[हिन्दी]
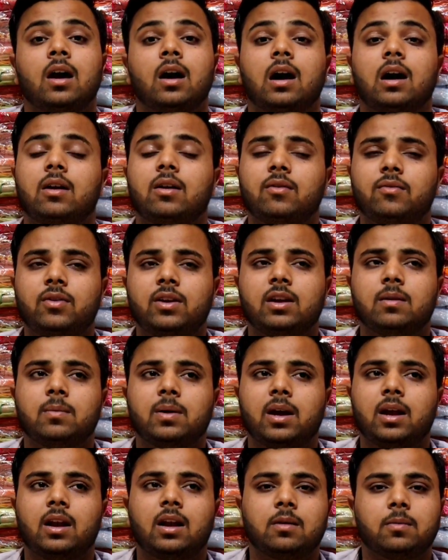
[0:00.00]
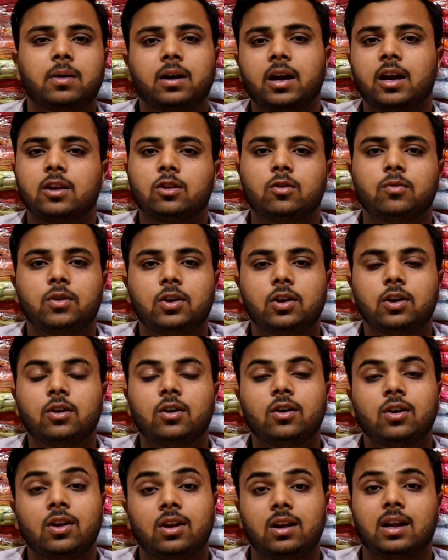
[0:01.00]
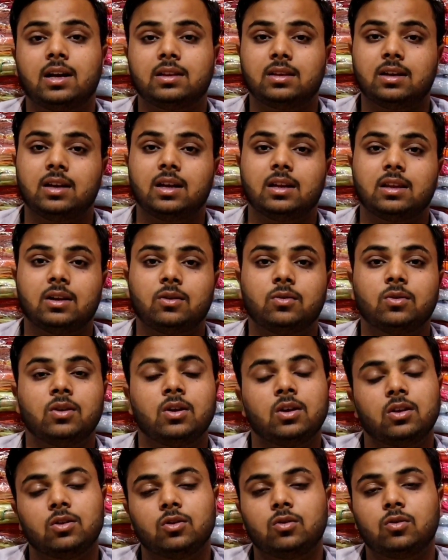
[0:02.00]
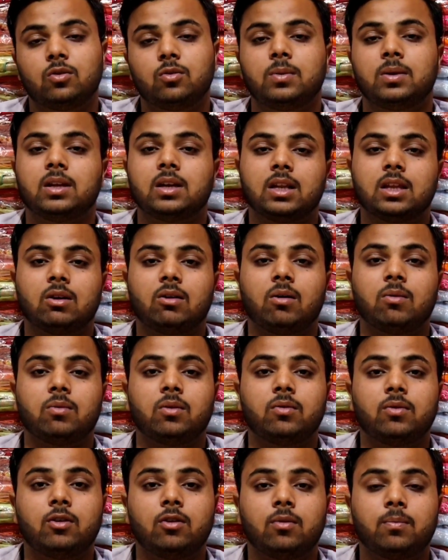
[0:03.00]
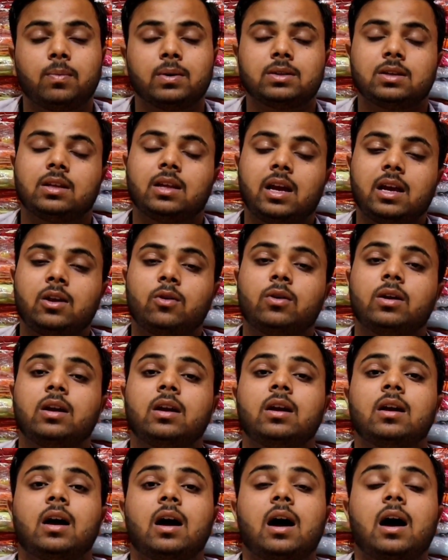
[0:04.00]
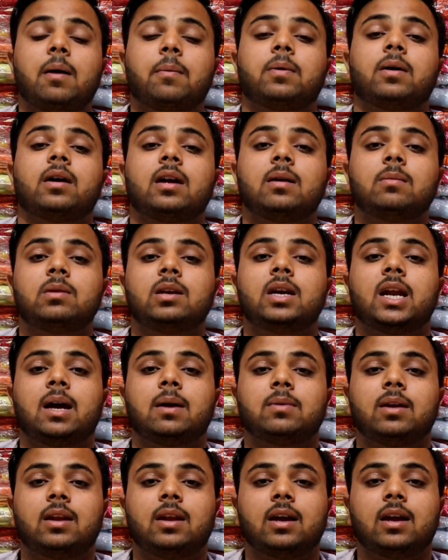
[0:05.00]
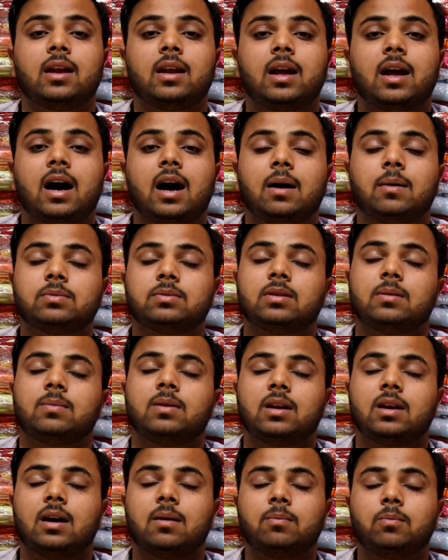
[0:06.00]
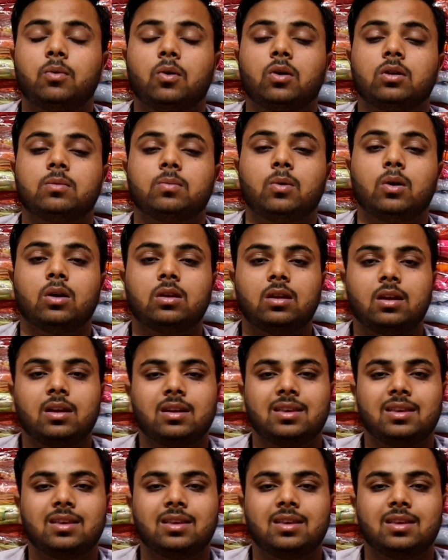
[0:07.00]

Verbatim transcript: हर वीक में लगभग एक दो वीडियो लाता रहता हूँ तो उम्मीद करता हूँ आपको वीडियो पसंद आई होगी आपका कीमती टाइम देने के लिए आप सभी का बहुत बहुत